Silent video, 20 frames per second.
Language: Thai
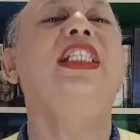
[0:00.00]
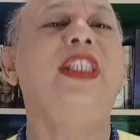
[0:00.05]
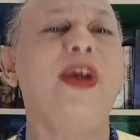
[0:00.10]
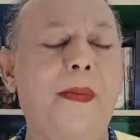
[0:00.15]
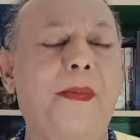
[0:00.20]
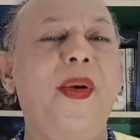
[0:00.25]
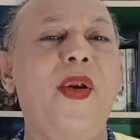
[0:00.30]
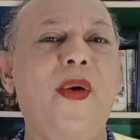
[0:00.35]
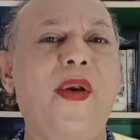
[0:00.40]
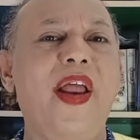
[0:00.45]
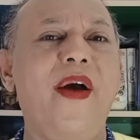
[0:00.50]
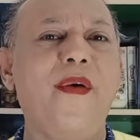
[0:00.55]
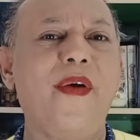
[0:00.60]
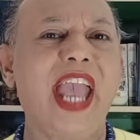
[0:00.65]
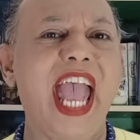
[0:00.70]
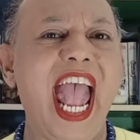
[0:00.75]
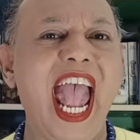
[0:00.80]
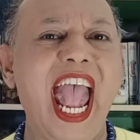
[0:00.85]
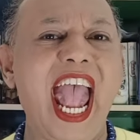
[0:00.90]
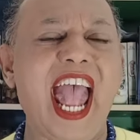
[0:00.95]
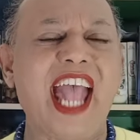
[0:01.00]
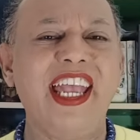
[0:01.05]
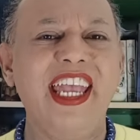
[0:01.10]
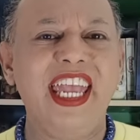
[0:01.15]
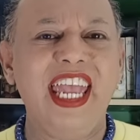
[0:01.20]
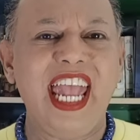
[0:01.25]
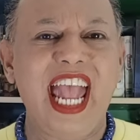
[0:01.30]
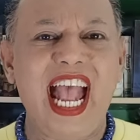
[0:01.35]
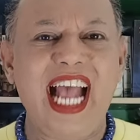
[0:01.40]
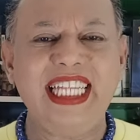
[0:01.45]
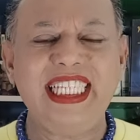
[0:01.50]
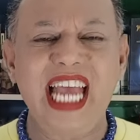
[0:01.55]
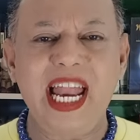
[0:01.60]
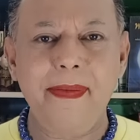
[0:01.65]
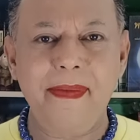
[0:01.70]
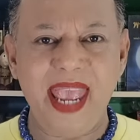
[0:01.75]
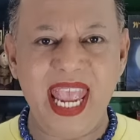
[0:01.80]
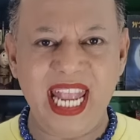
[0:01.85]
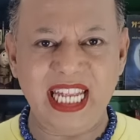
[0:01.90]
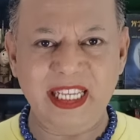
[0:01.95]
จบลงแล้วค่ะ อาจาร
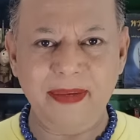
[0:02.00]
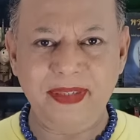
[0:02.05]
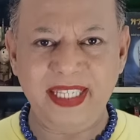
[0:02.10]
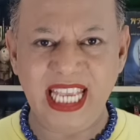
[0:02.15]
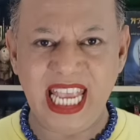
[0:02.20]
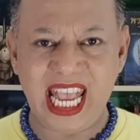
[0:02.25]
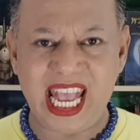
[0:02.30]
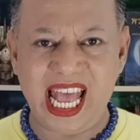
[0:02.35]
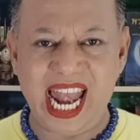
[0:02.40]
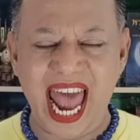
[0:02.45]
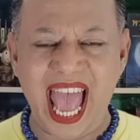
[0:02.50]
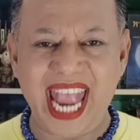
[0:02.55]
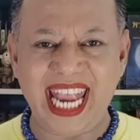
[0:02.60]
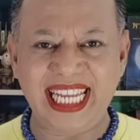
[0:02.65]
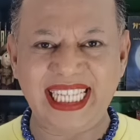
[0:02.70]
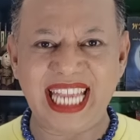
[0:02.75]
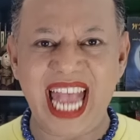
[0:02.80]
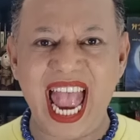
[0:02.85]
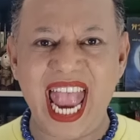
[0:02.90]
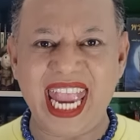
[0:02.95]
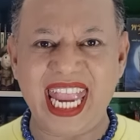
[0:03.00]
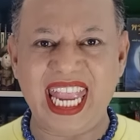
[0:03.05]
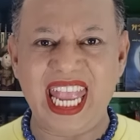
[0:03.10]
ย์เบจิปซีคลายใจ